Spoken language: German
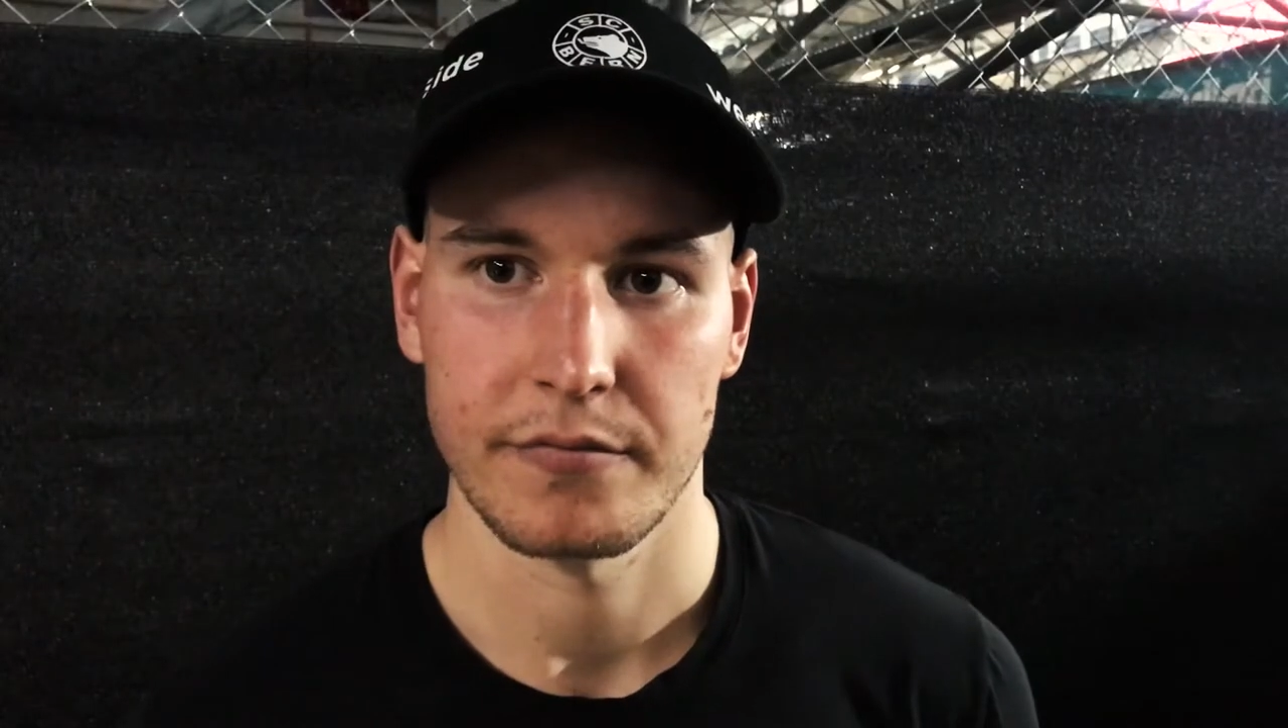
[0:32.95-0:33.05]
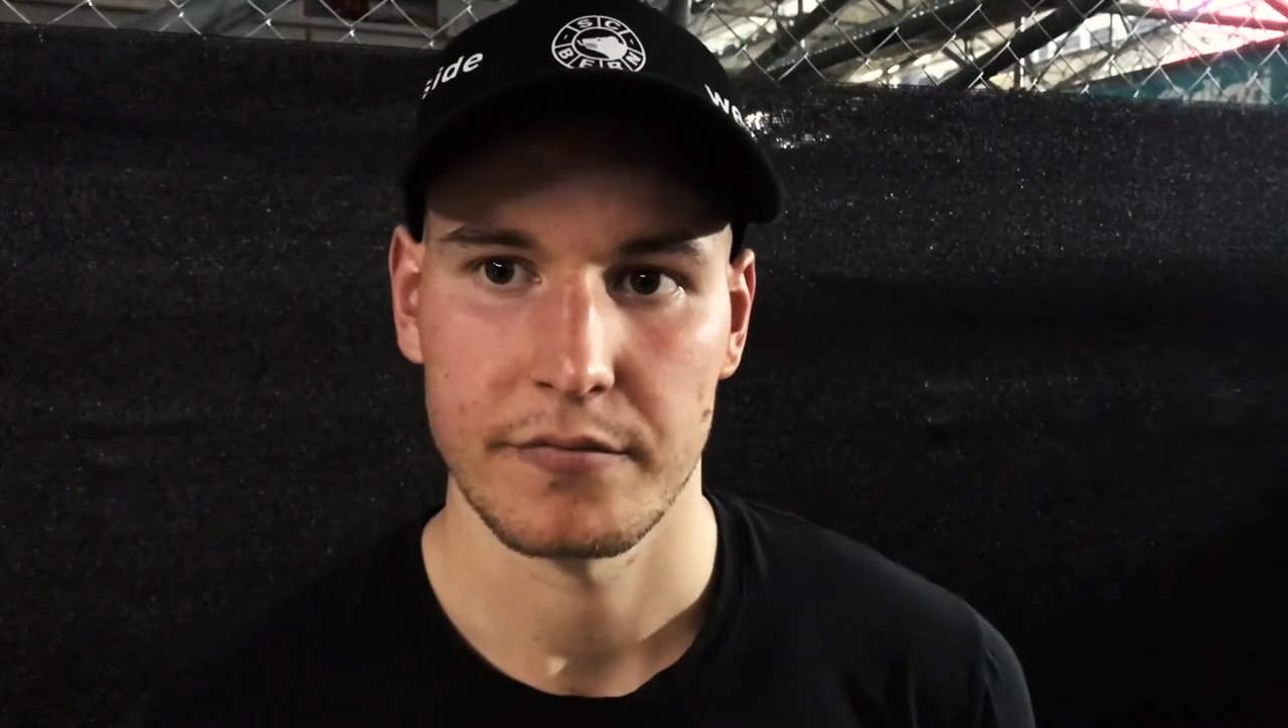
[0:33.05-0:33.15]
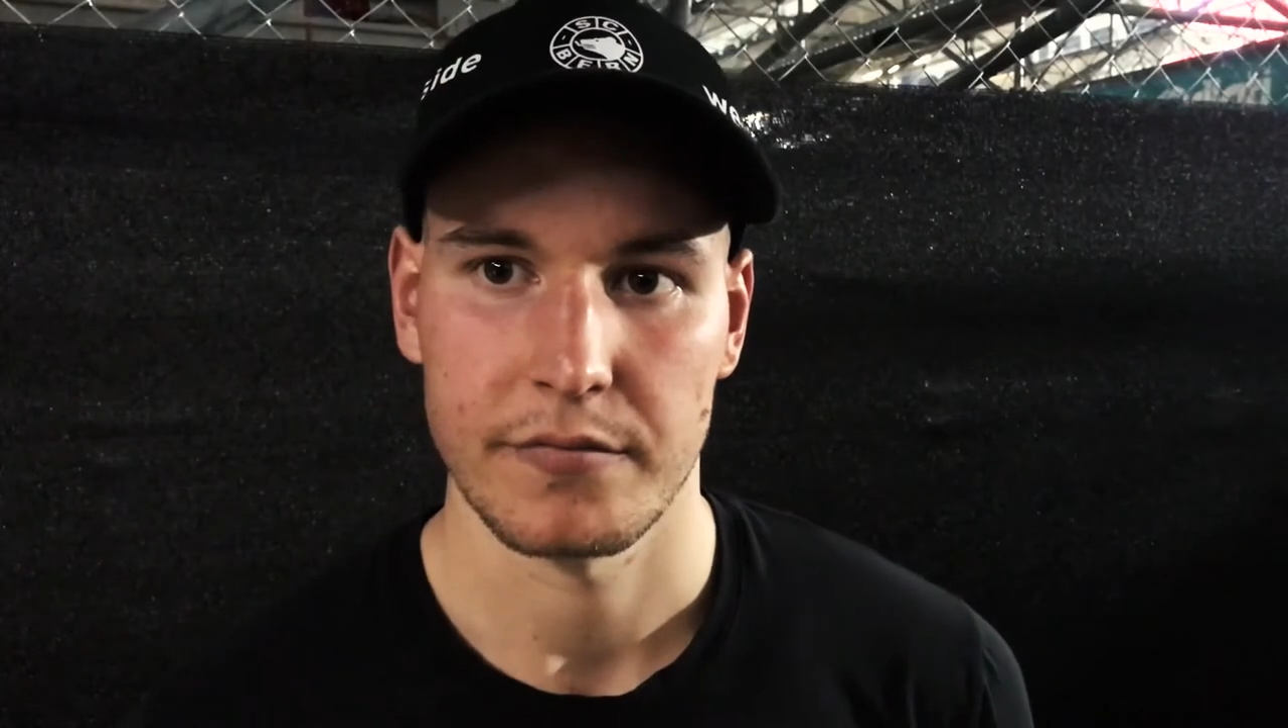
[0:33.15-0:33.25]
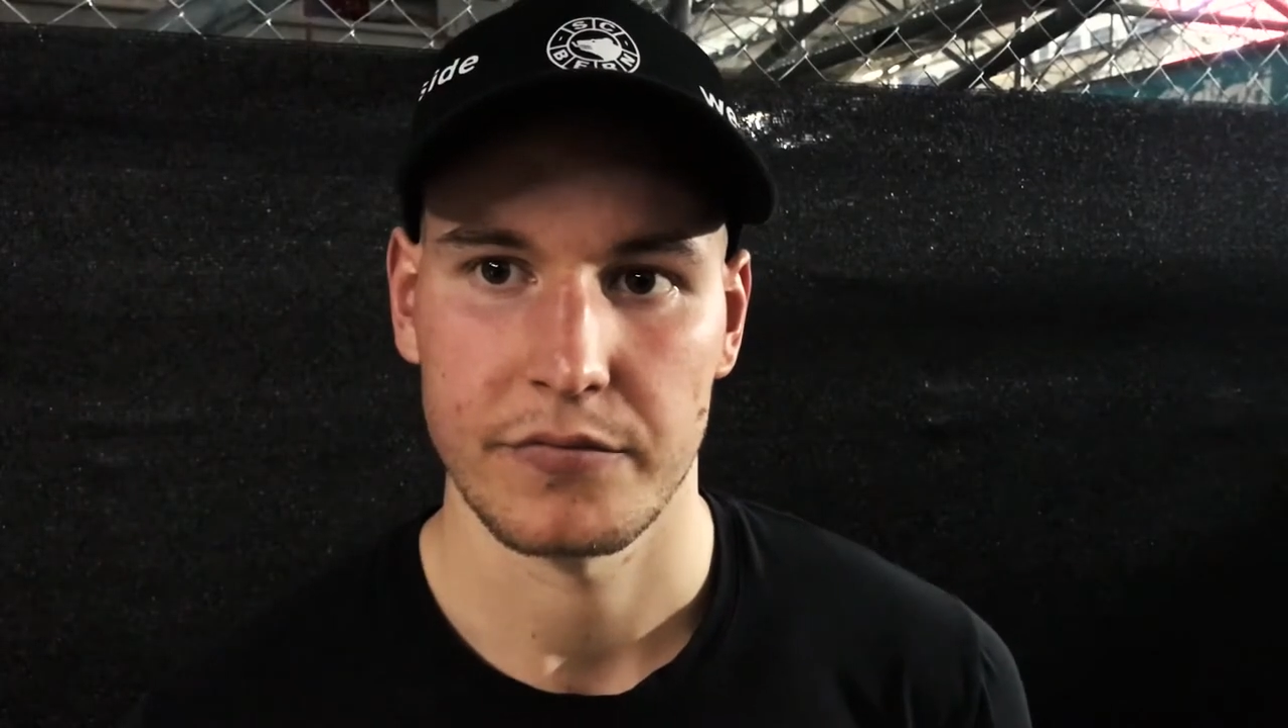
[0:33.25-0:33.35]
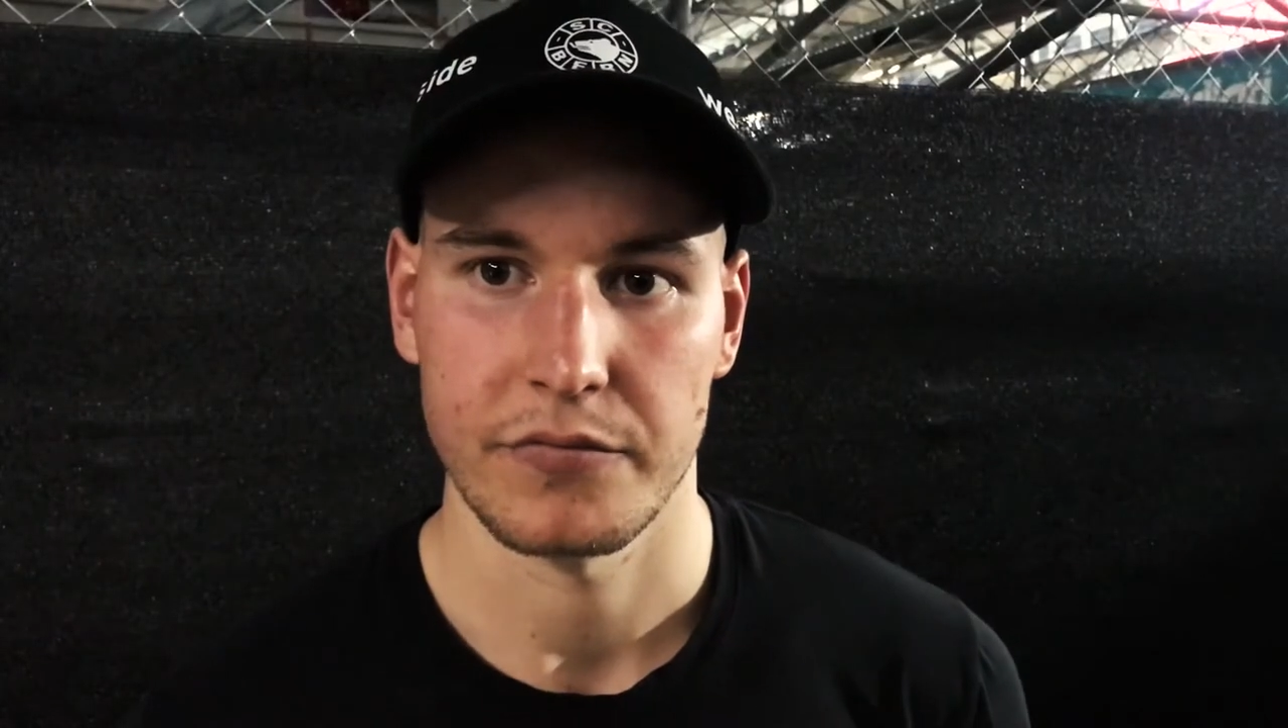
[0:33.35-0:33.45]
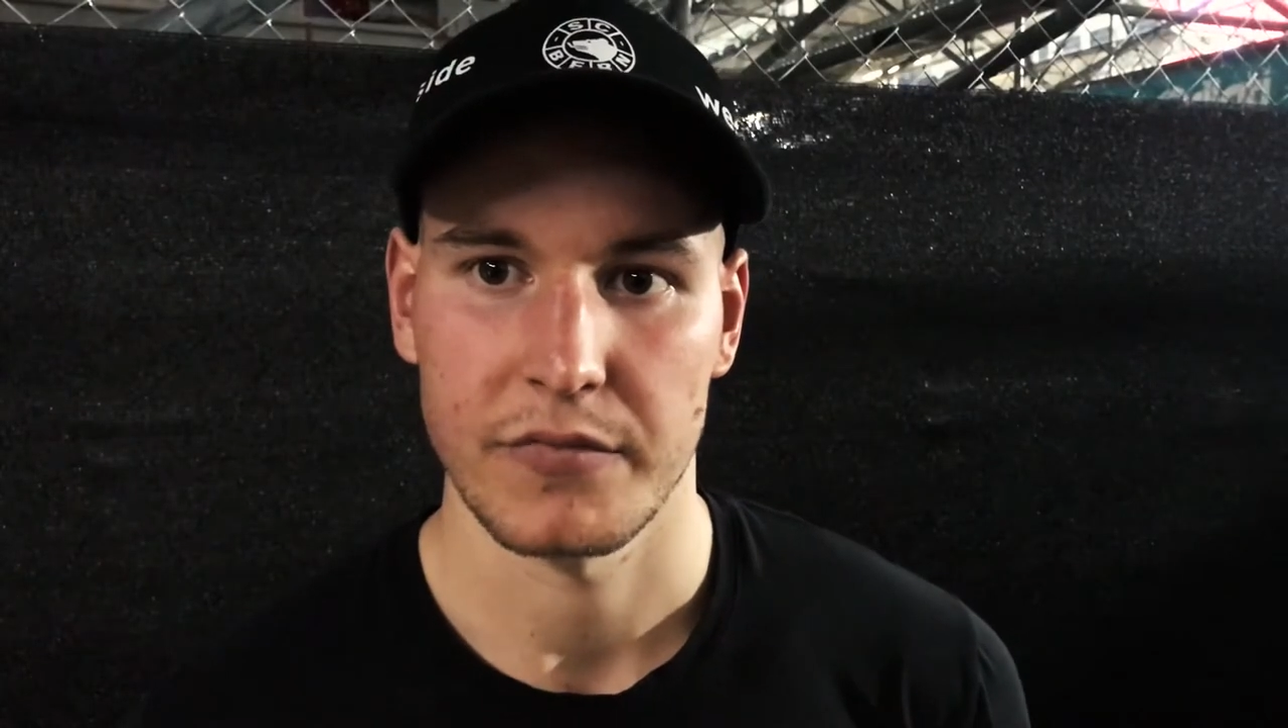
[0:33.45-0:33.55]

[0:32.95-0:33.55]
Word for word: erklären